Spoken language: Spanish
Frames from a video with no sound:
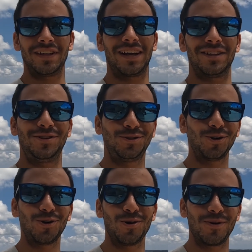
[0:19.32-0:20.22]
contar
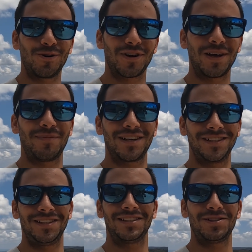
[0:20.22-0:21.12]
todo lo mejor que hay para
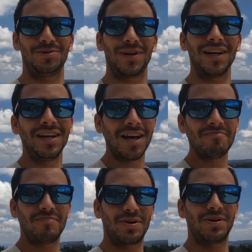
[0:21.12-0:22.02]
hacer en esa ciudad
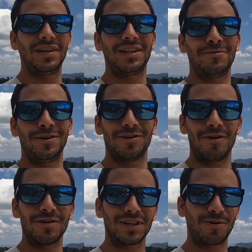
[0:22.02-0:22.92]
pero en este video
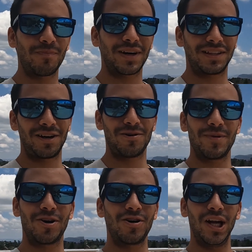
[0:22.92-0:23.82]
les vamos a compartir los
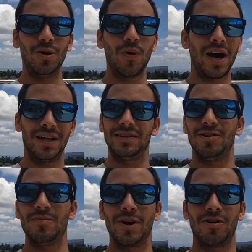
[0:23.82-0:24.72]
mejores lugares,
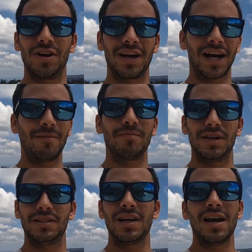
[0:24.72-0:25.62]
los mejores
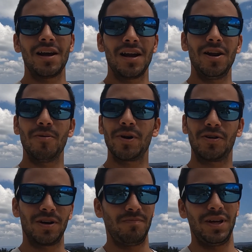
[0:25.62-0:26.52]
campings, los
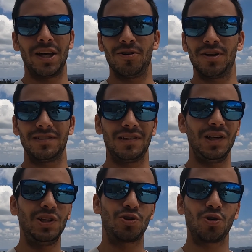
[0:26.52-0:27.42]
mejores miradores
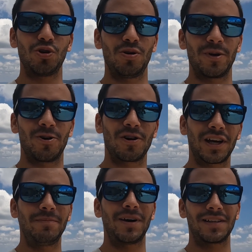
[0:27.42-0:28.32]
y todo lo mejor
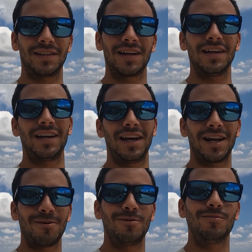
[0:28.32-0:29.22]
que hay para hacer
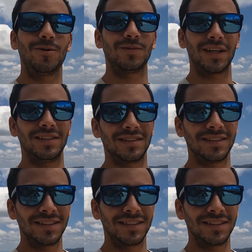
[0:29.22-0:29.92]
en las Blue Mountains.